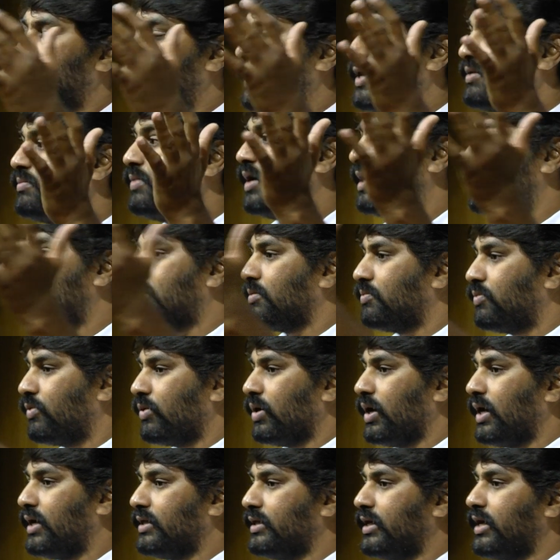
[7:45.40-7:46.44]
பண்பாட்டு
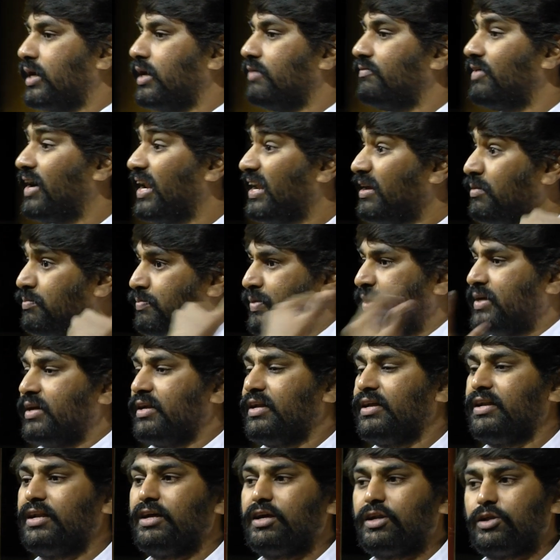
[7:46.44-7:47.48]
பொருளாதார
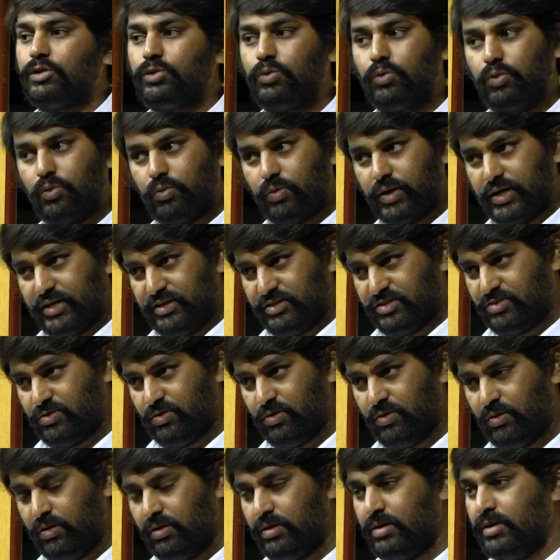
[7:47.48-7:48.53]
வலைப்பின்னலிலிருந்து
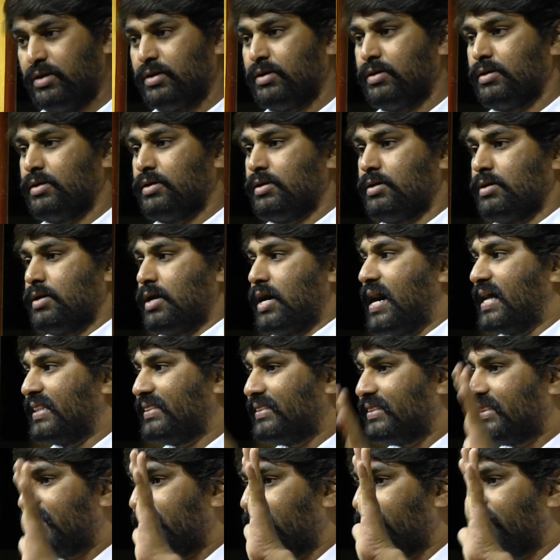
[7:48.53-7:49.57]
உருவாயிற்றோ
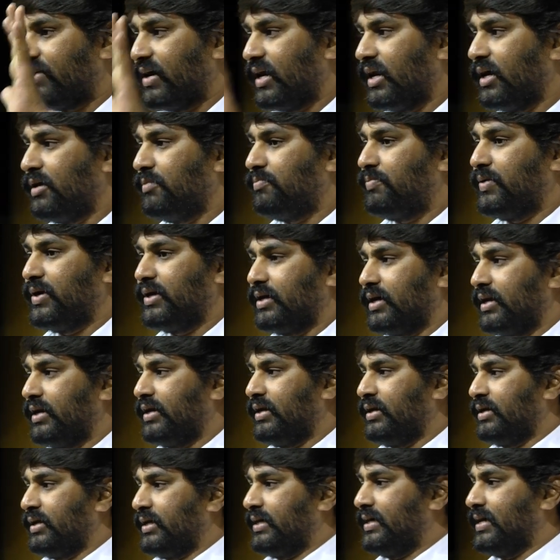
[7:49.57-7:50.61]
அந்த
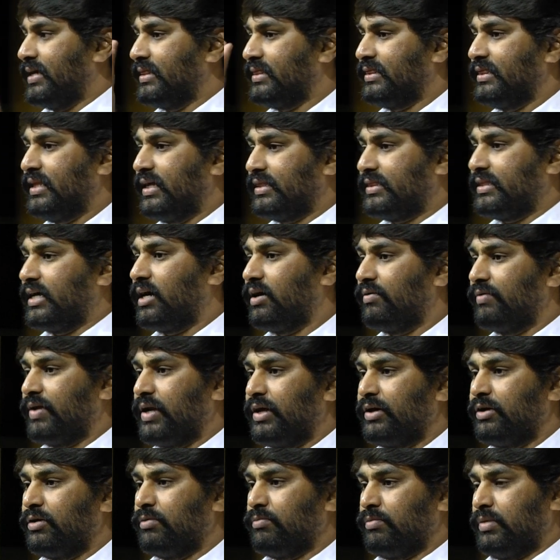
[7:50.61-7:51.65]
வலைப்பின்னலின் எந்த
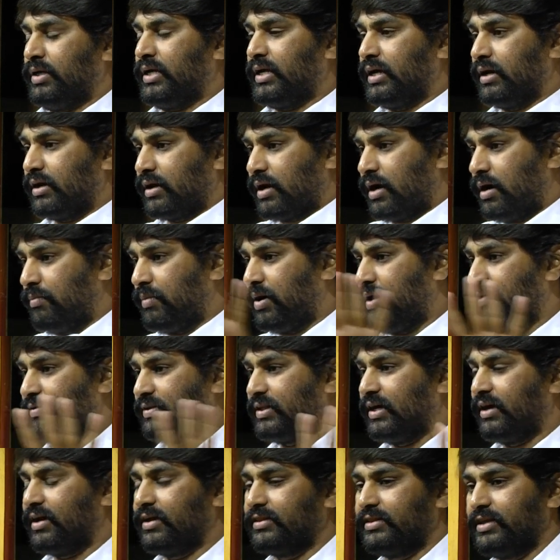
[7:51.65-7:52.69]
தகவலையும் நீங்கள்
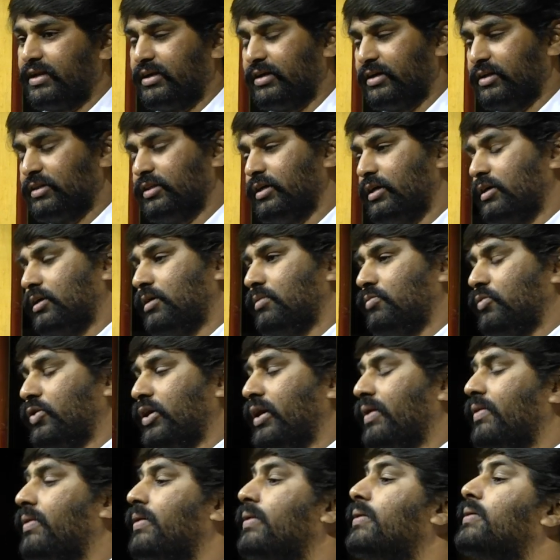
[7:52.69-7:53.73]
ராமாவதாரத்திலிருந்து எடுக்க
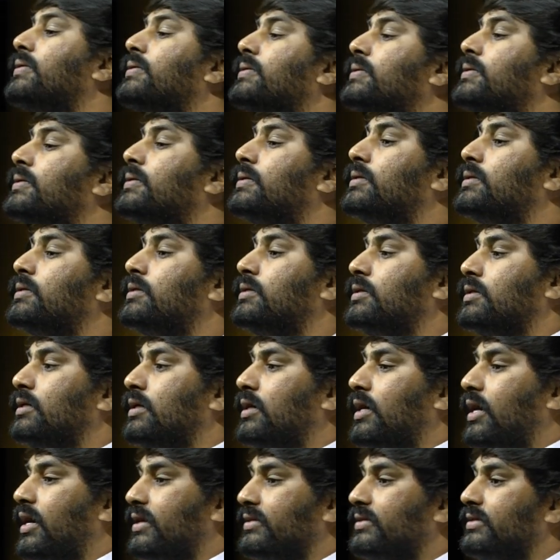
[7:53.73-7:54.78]
முடியும்
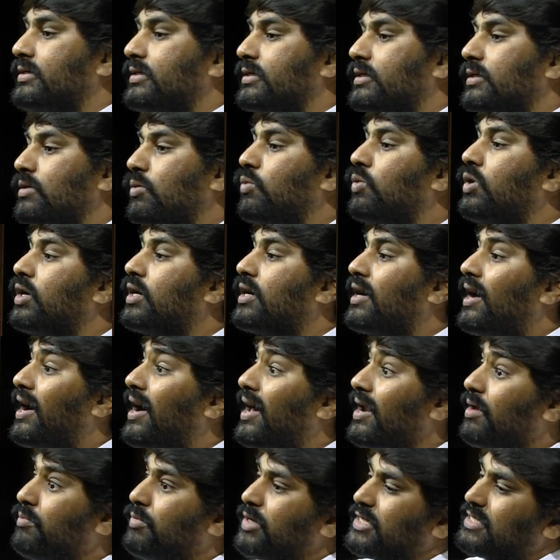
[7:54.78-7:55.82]
அது ஒரு
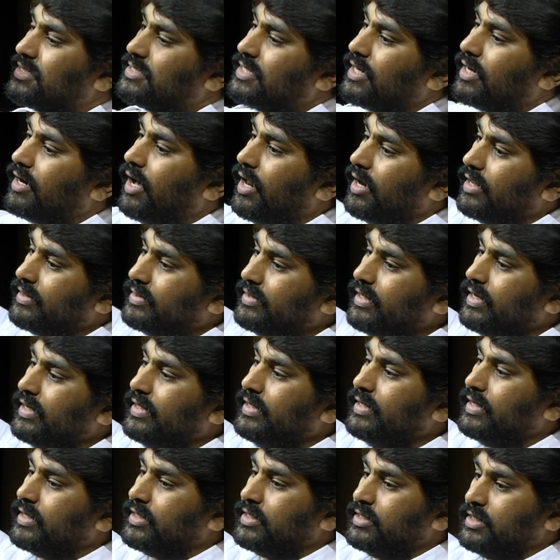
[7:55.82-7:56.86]
காலமற்ற காலத்தில்
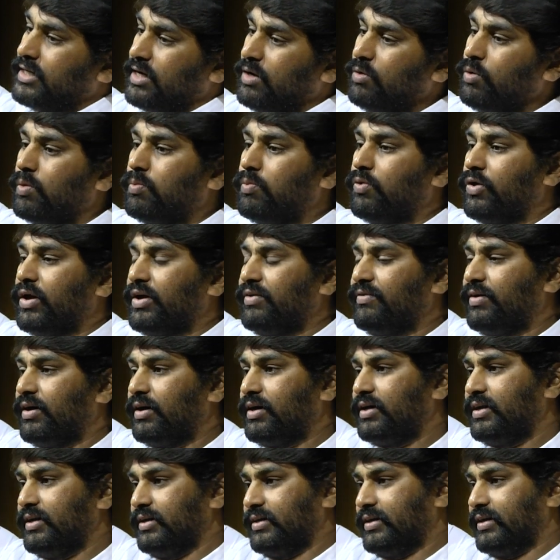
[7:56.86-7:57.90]
இயங்குகிற ஒரு
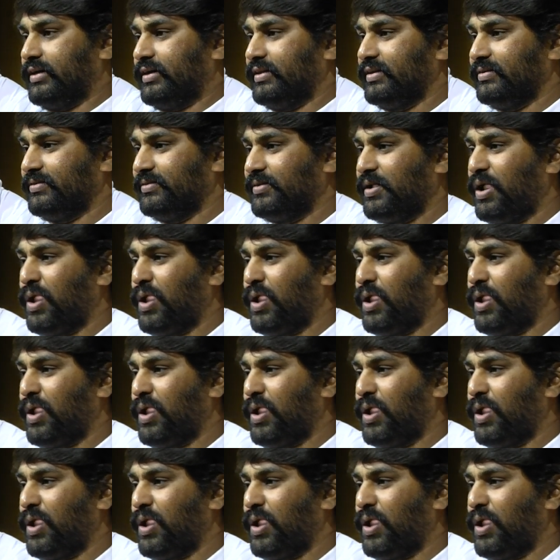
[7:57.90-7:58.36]
புனைவாக இருக்கிறது